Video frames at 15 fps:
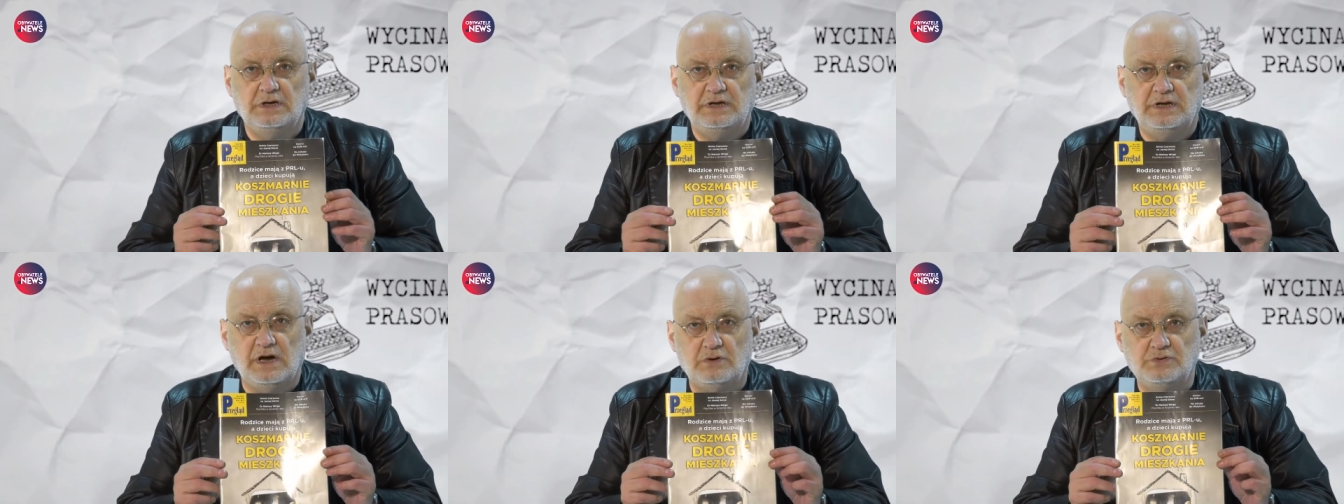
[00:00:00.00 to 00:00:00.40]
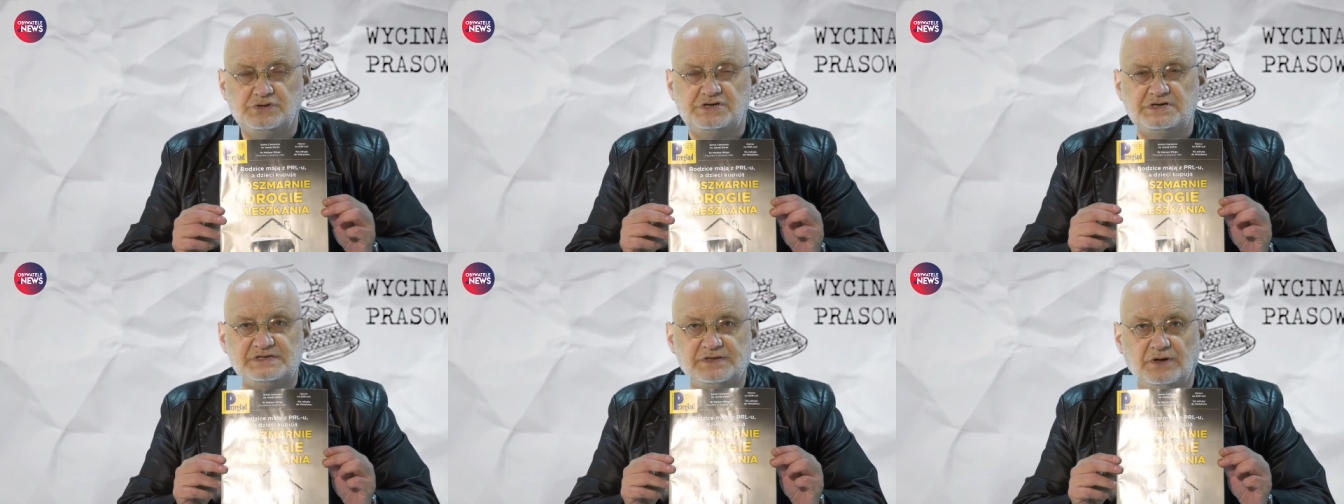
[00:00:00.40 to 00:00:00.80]
jakąś
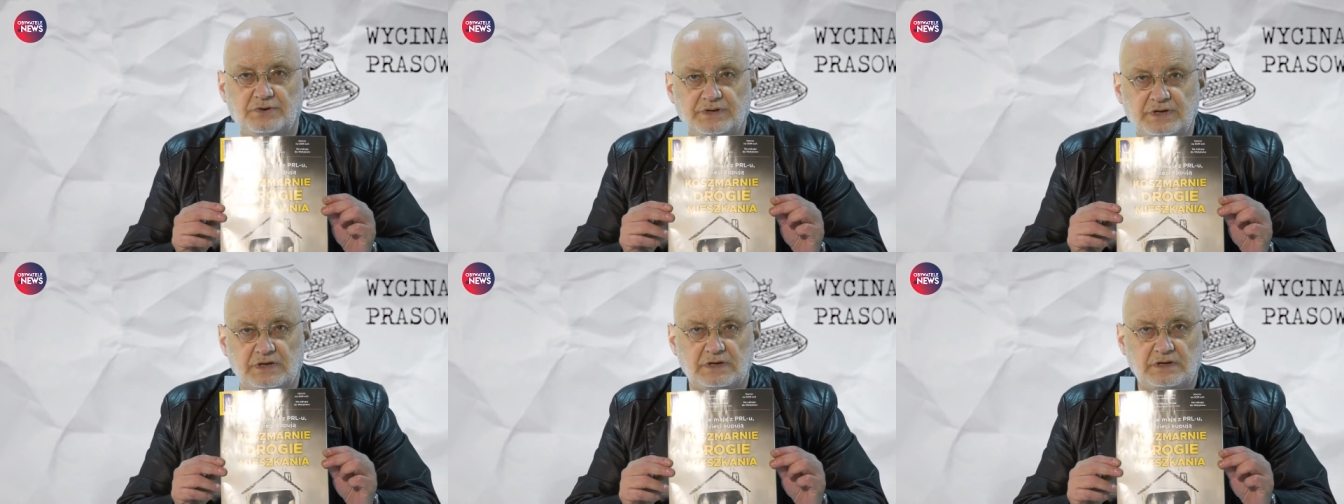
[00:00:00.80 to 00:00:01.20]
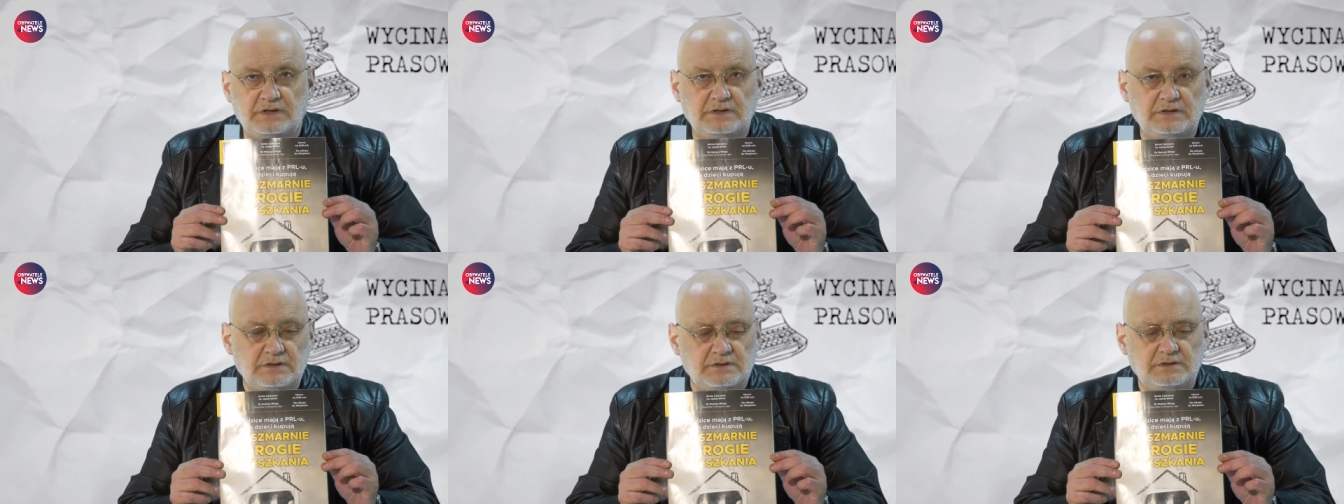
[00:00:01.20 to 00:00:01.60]
historię
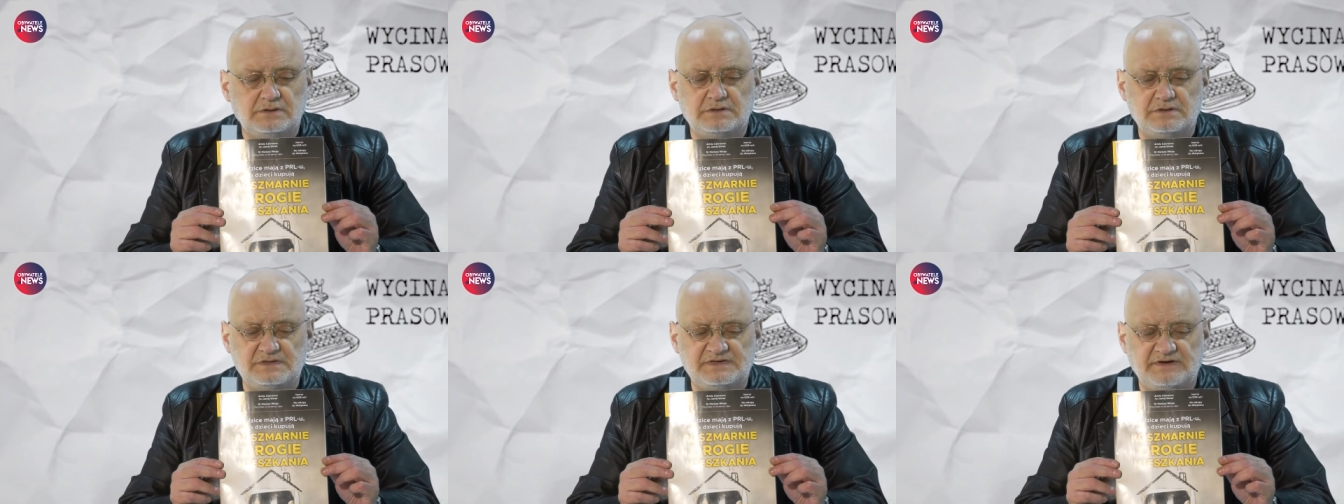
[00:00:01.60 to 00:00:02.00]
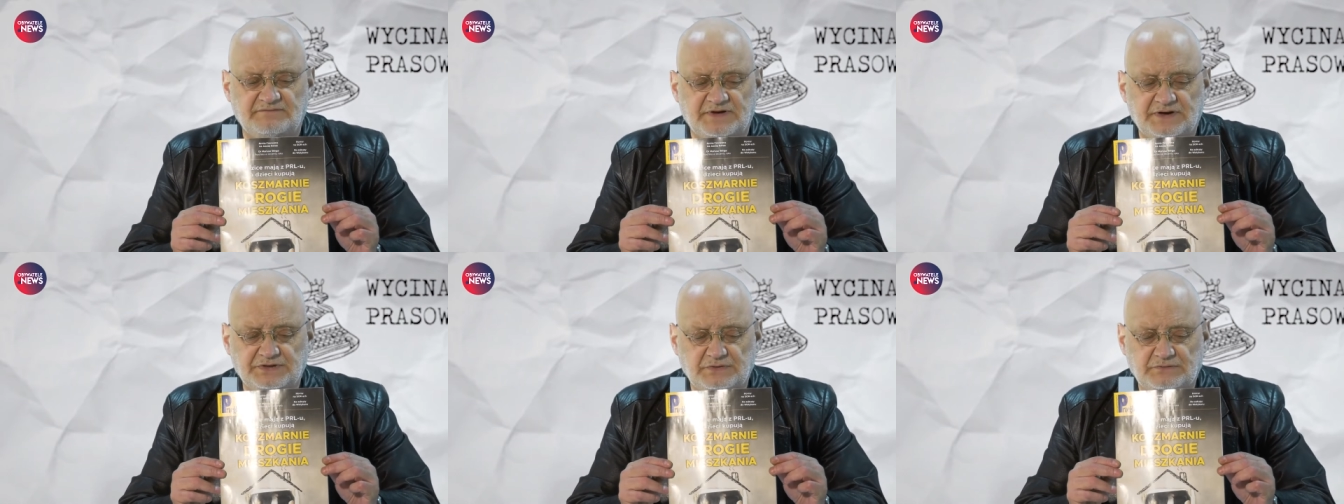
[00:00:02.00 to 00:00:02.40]
y,
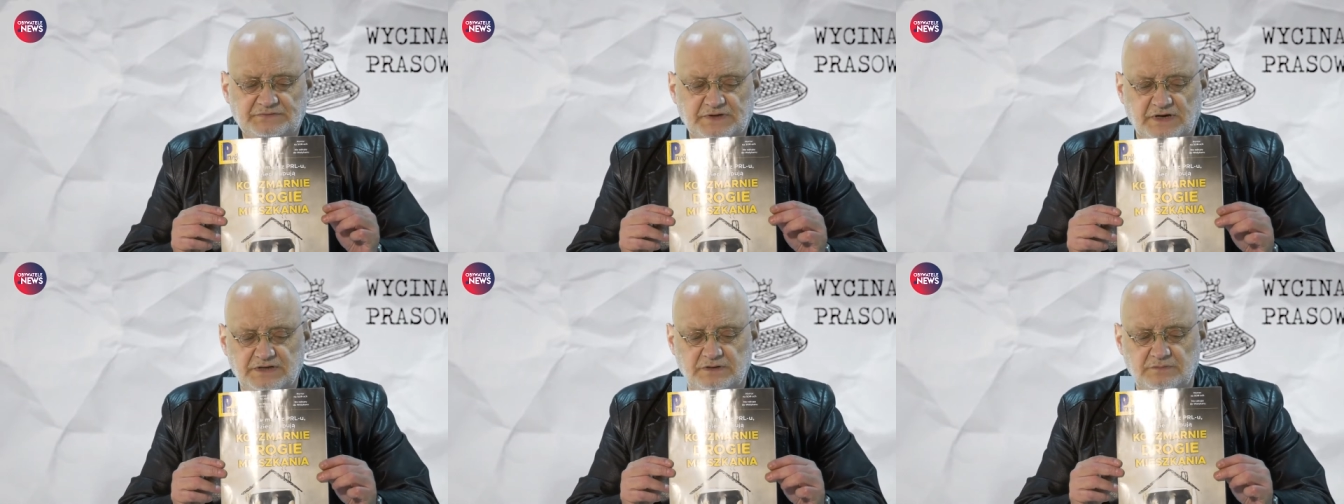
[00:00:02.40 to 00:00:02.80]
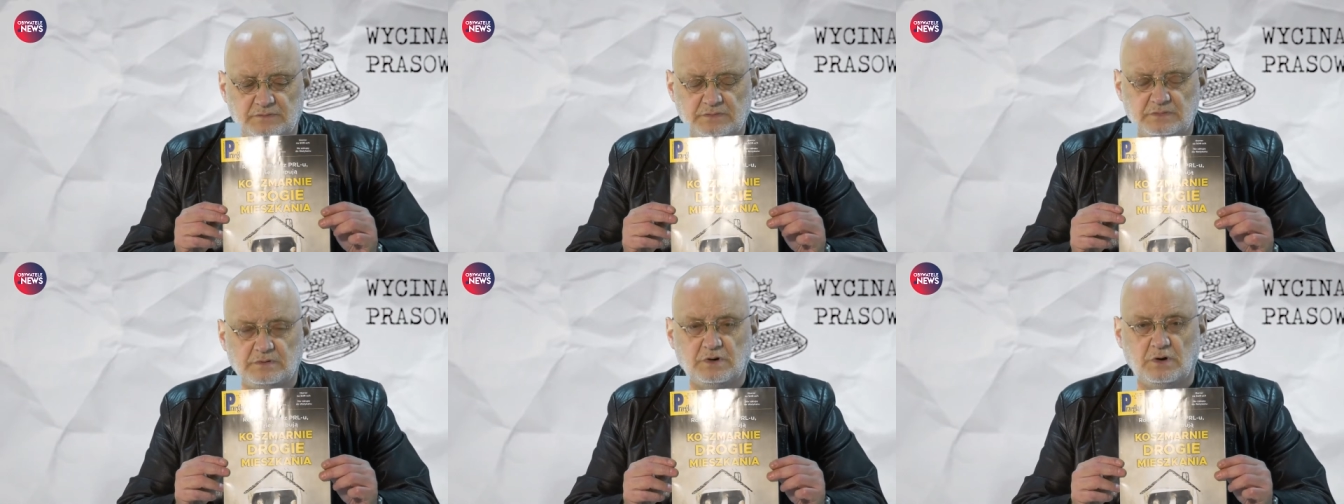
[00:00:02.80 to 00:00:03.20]
zawartą w
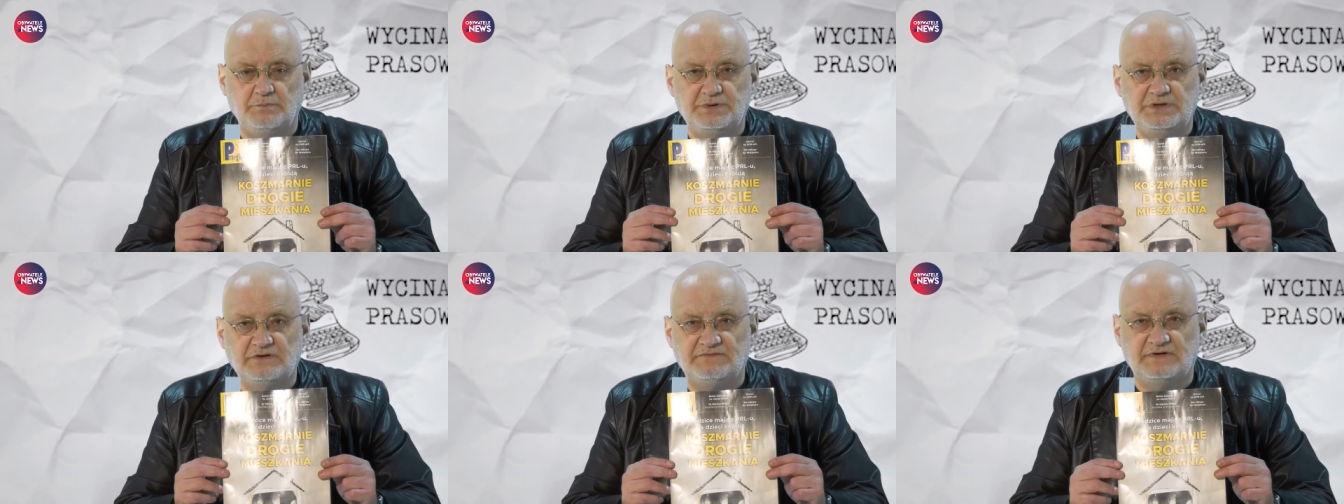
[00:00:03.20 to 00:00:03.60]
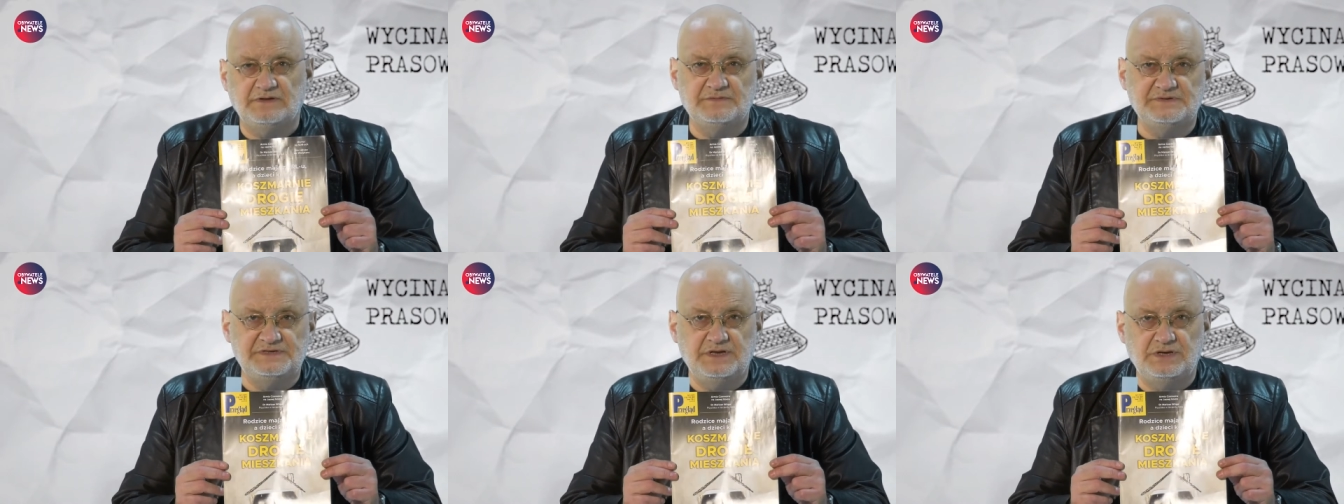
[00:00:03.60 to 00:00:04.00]
takim
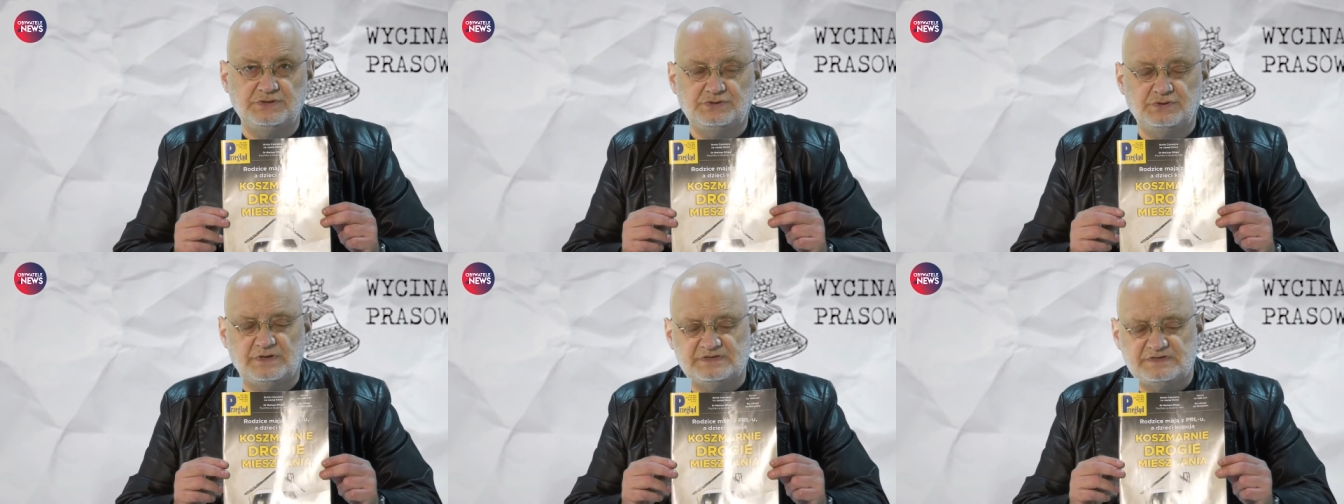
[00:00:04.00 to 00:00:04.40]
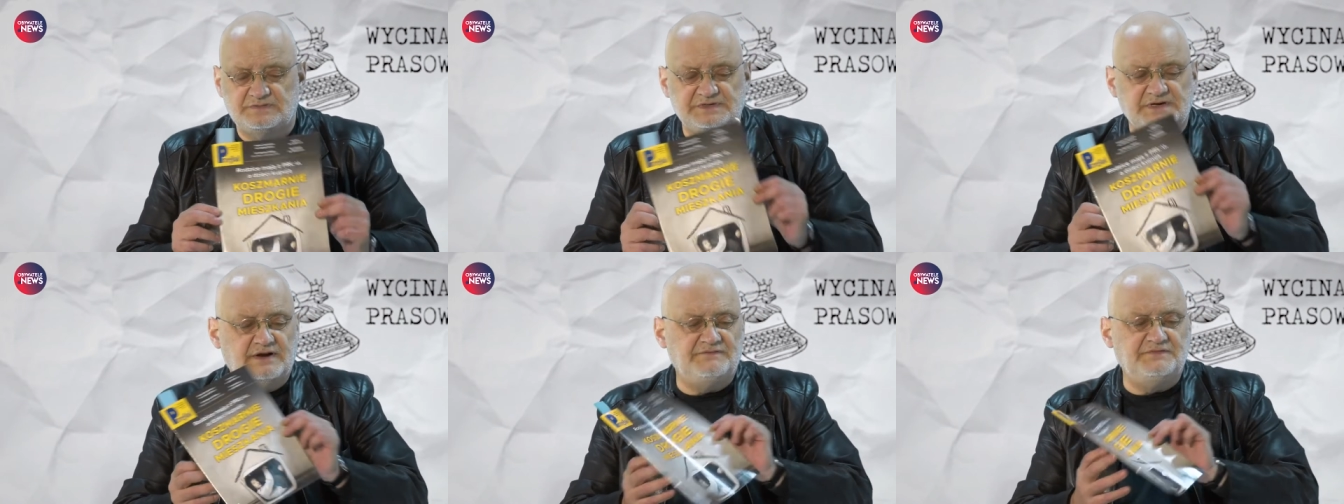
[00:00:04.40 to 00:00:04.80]
kombinowanym zdjęciu razem
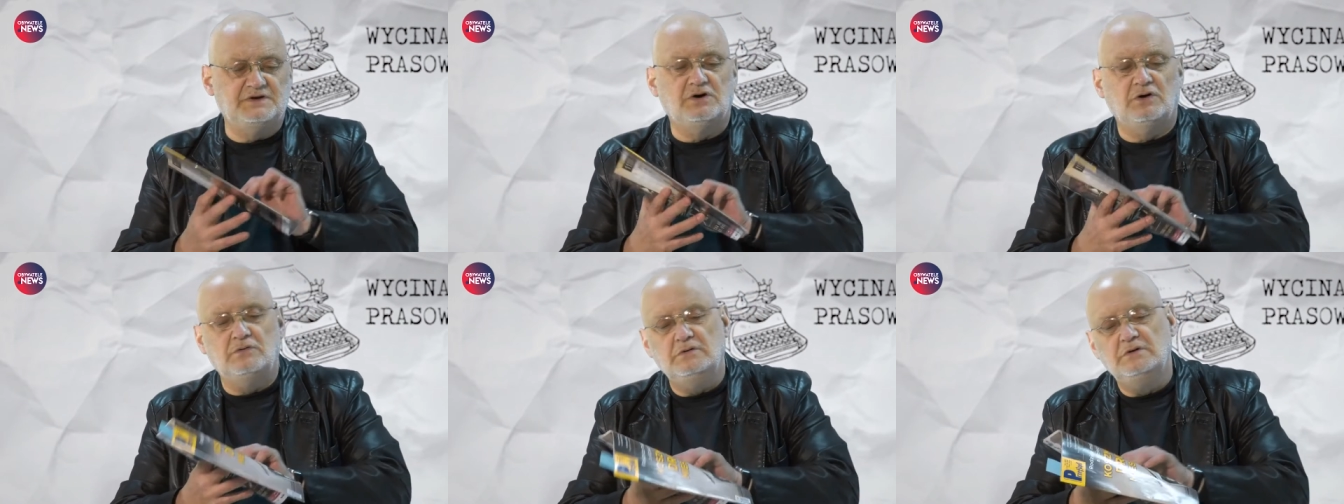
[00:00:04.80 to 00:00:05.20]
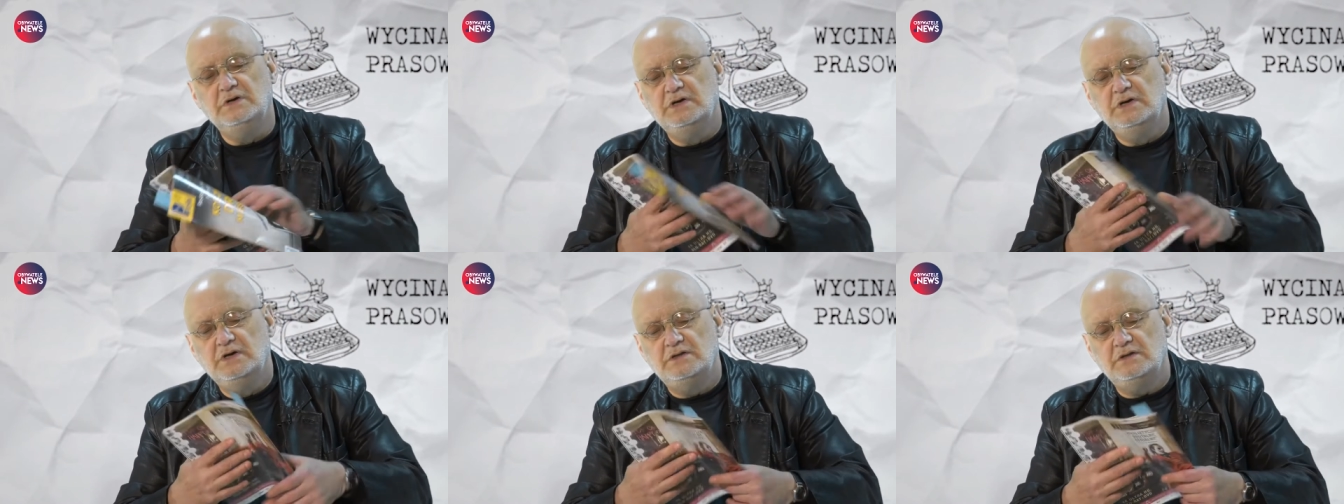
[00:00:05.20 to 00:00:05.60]
z grafiką,
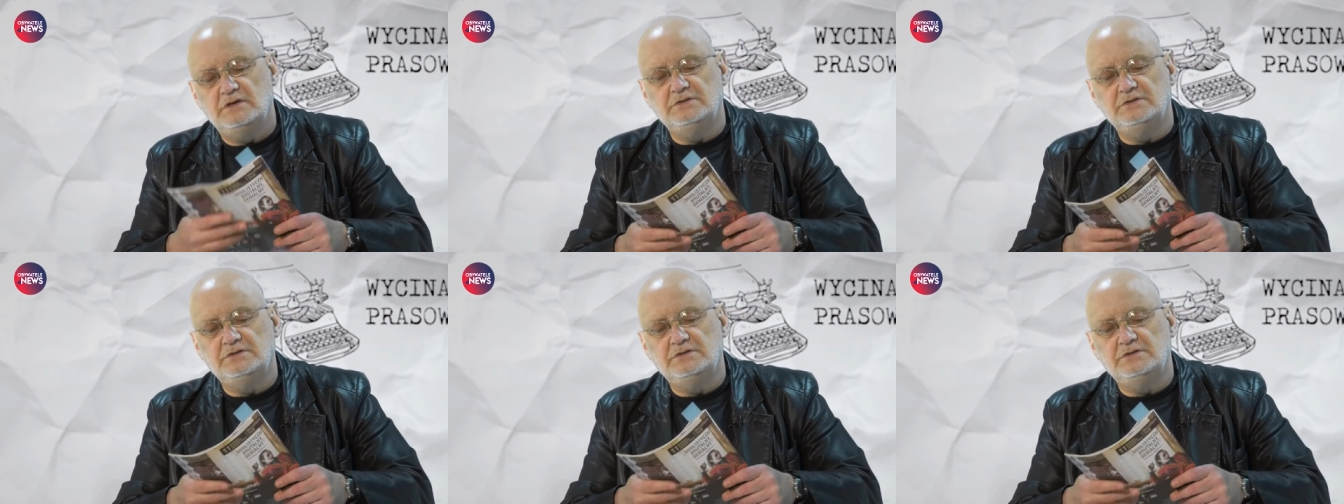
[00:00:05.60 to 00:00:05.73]
no